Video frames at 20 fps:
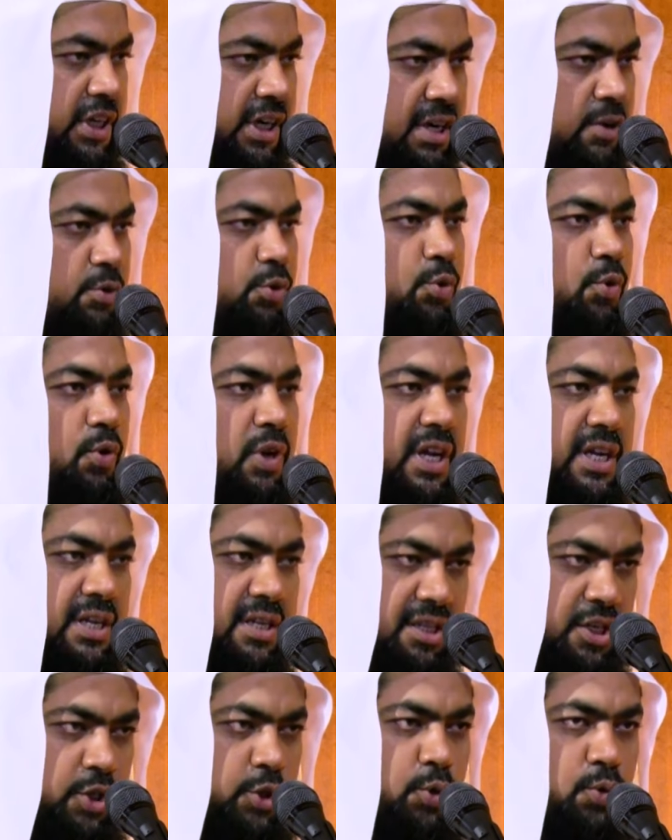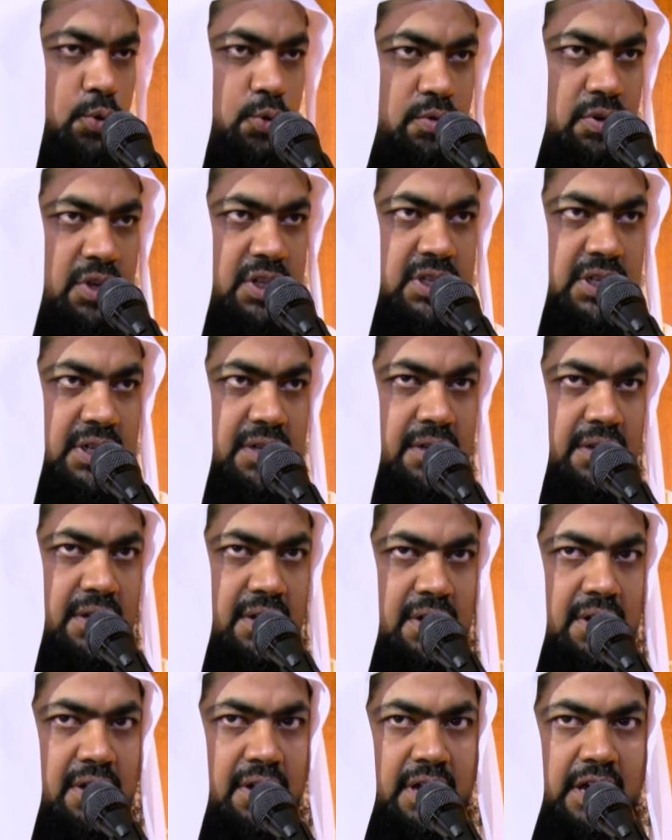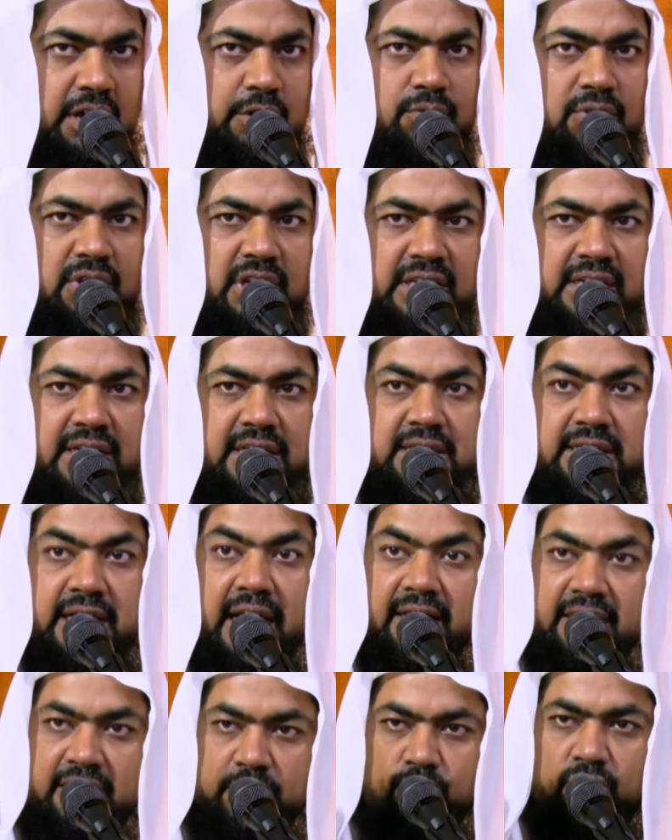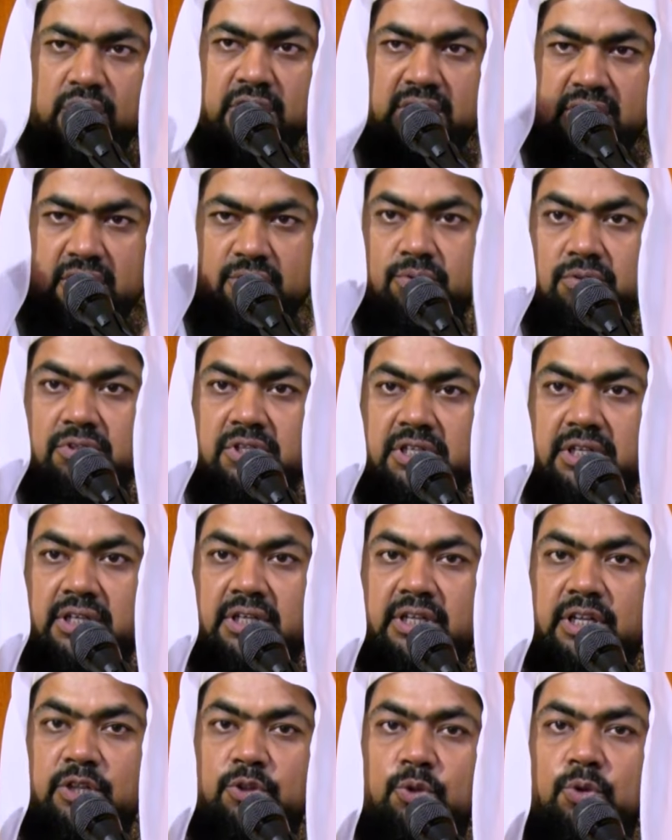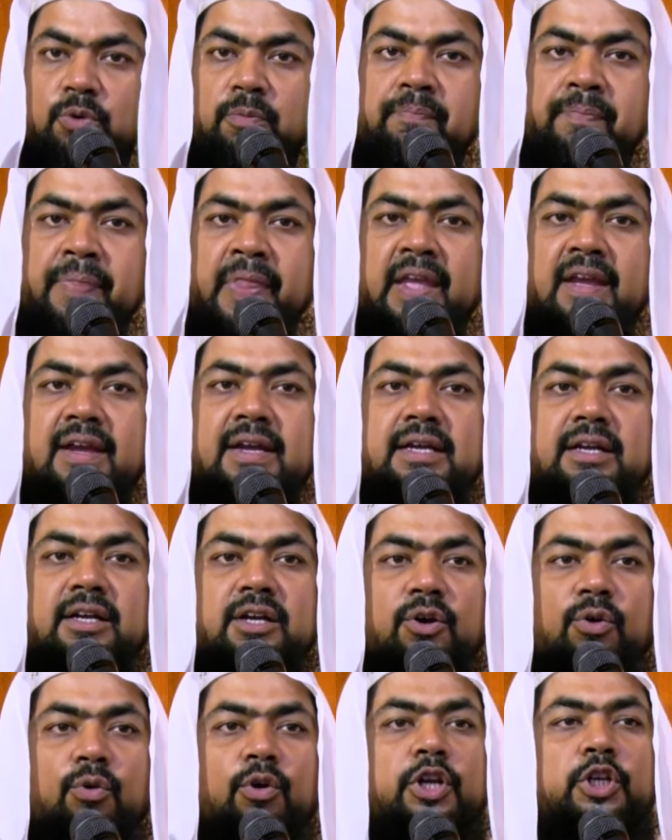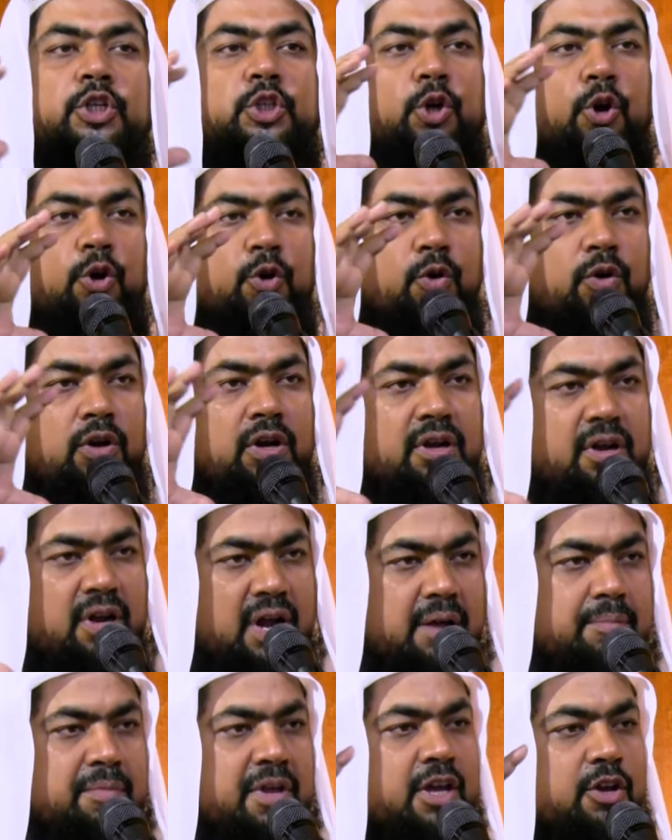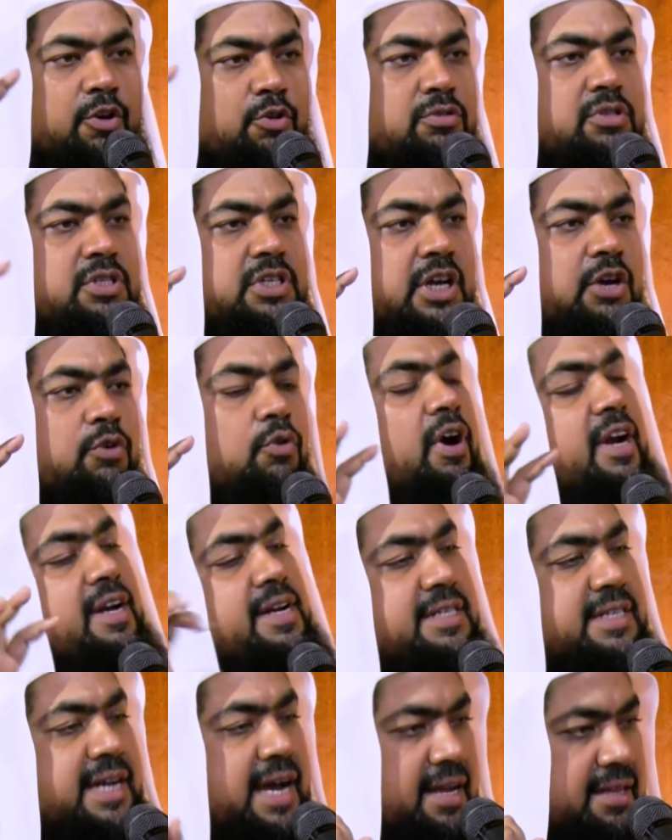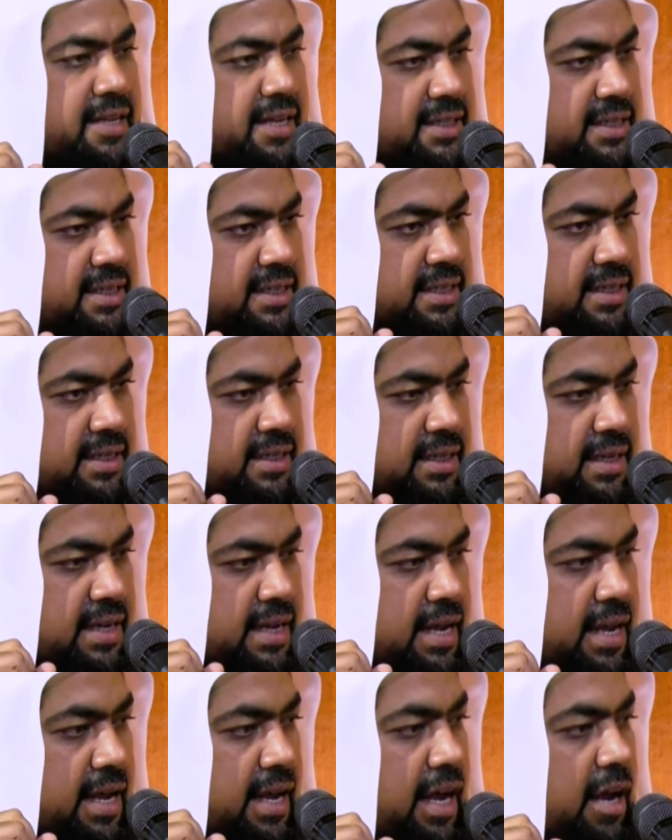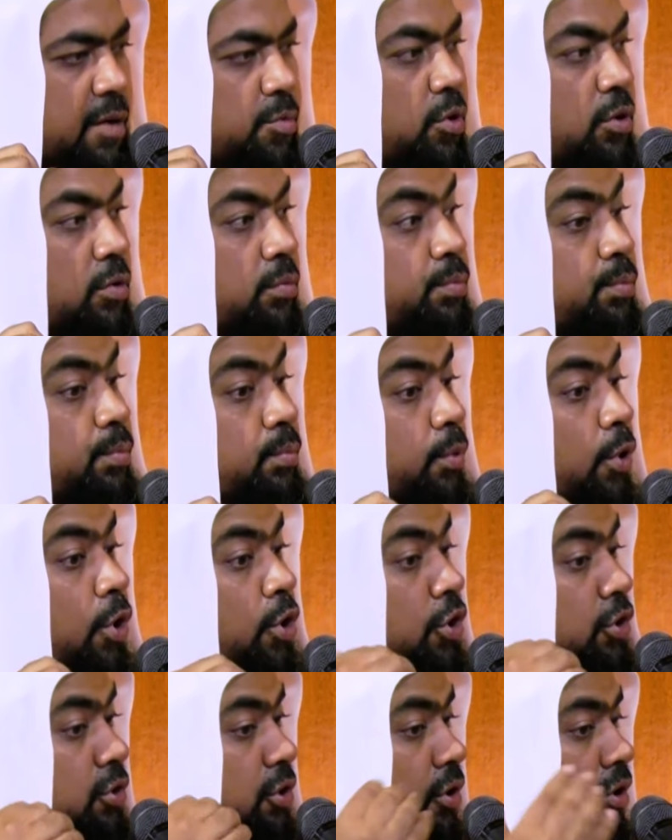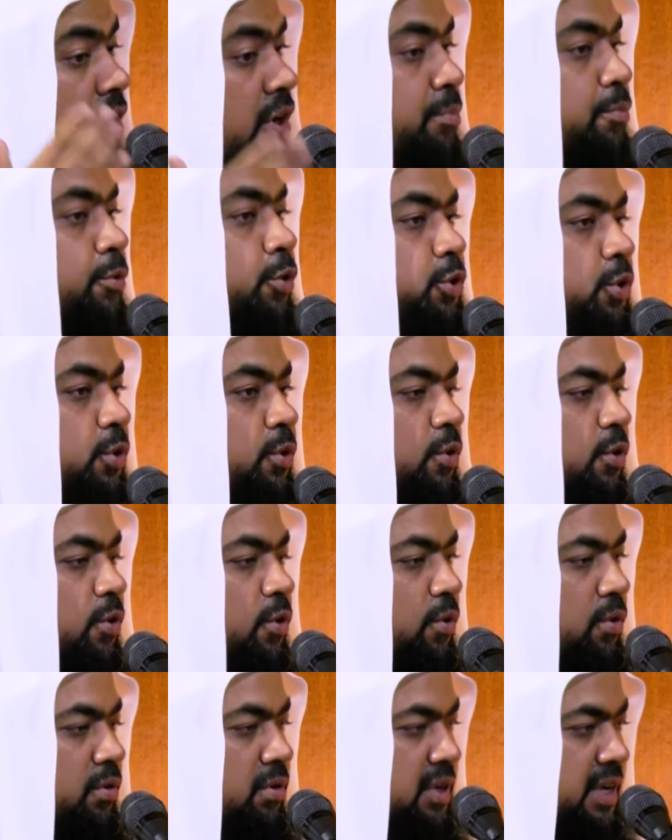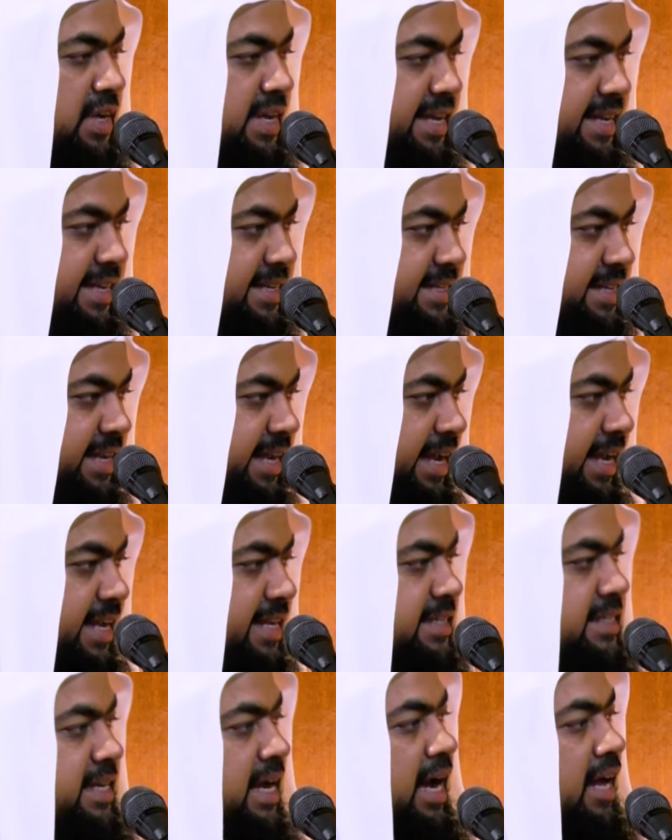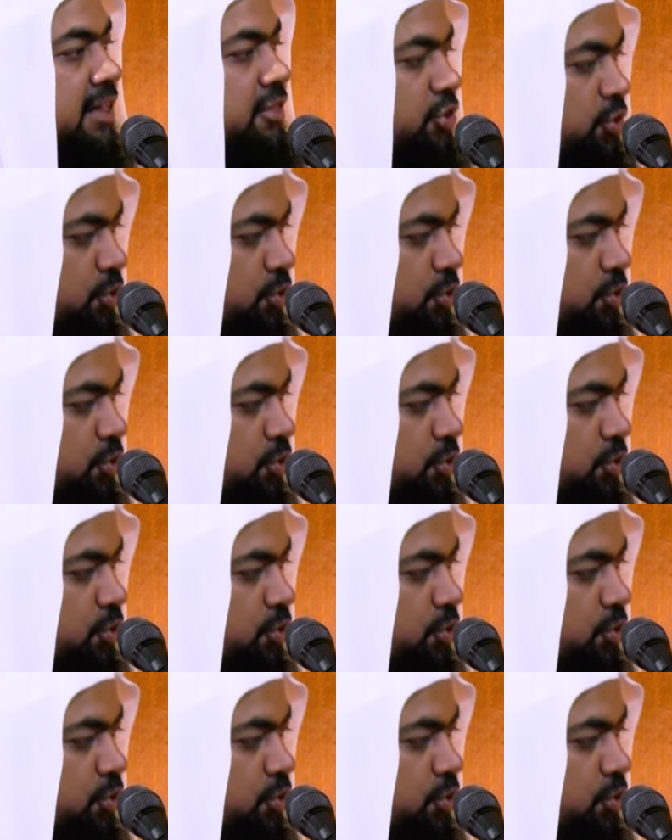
সেটাও তলিয়ে যেতে শুরু করেছে এখন তাদের ছাদে চলে যেতে হচ্ছে কিন্তু ওই সকল গ্রামে গঞ্জে কয়টা ছাদ আছে এবং বড় ধরনের প্রশ্ন হলো যে এই ছাদ